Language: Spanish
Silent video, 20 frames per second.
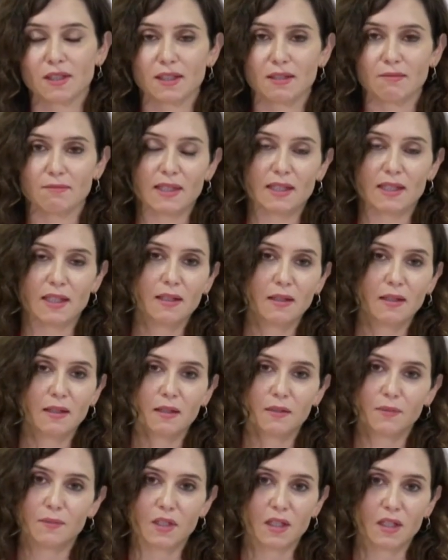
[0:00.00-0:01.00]
en Madrid
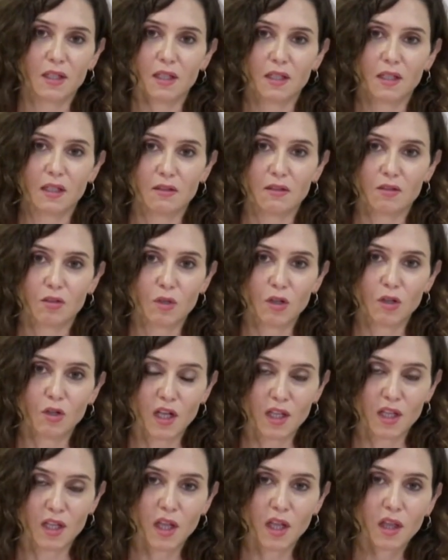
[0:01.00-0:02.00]
eh, sobre lo
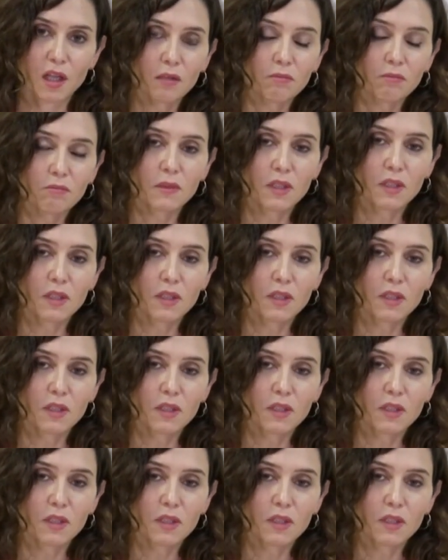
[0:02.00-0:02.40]
que dice.